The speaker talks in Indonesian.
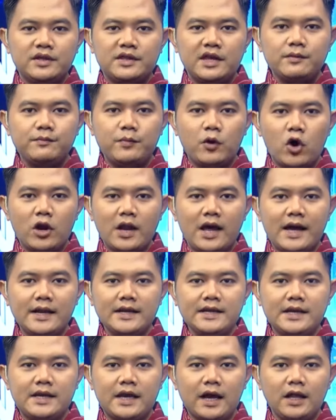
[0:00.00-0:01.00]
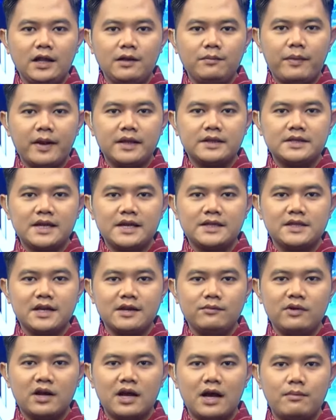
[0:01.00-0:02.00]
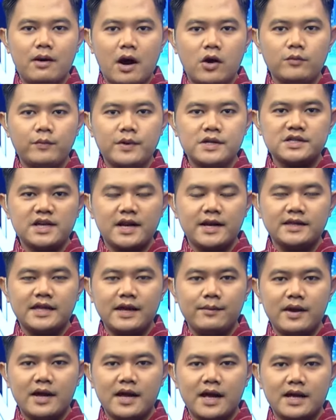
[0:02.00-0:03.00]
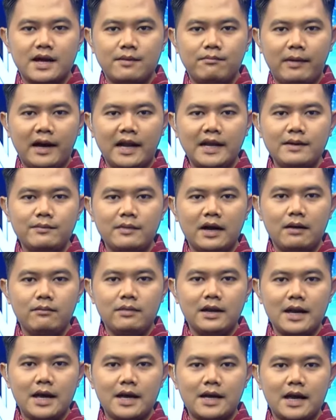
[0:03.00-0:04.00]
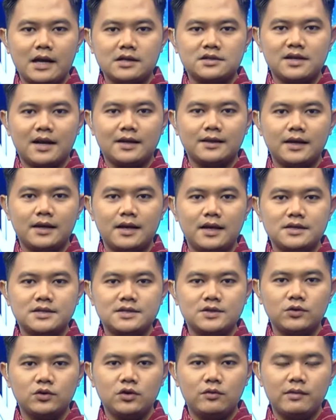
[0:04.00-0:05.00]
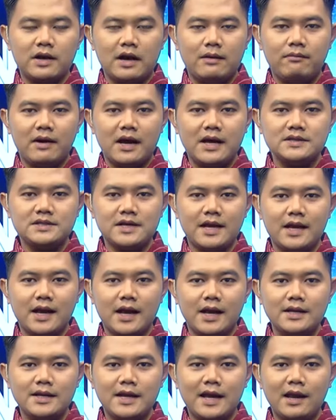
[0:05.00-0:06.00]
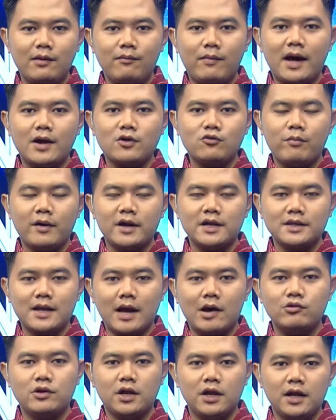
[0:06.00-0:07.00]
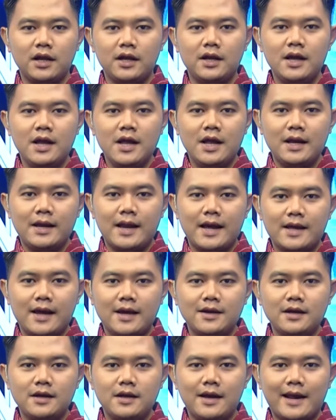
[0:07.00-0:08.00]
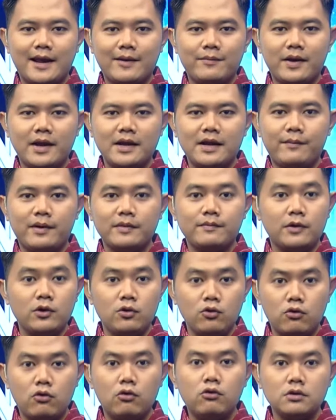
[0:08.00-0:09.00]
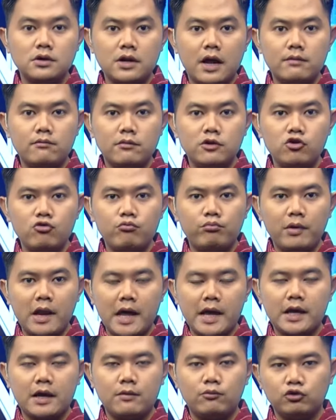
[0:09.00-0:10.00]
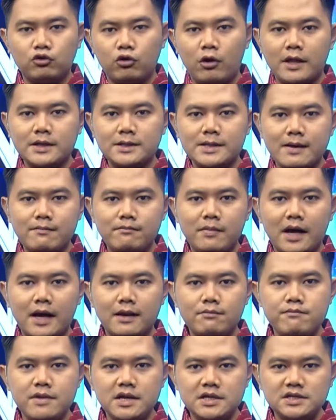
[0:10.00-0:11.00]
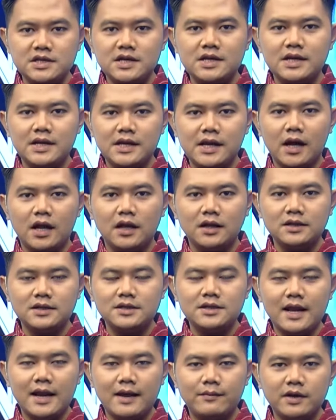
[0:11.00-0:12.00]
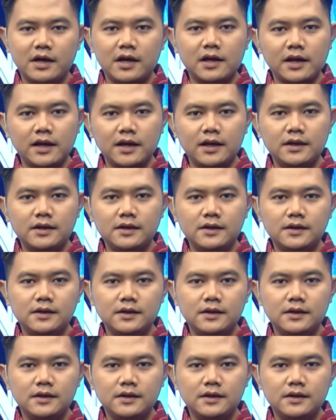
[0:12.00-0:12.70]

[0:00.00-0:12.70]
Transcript: Emiten pengolahan nikel PT Trimegah Bangun Persada Tbk kembali mengambil langkah strategis untuk menambah cadangan nikel baru pada tahun ini. Langkah ini diharapkan dapat mendukung dan menyuplai kebutuhan tambahan biji nikel di dalam negeri.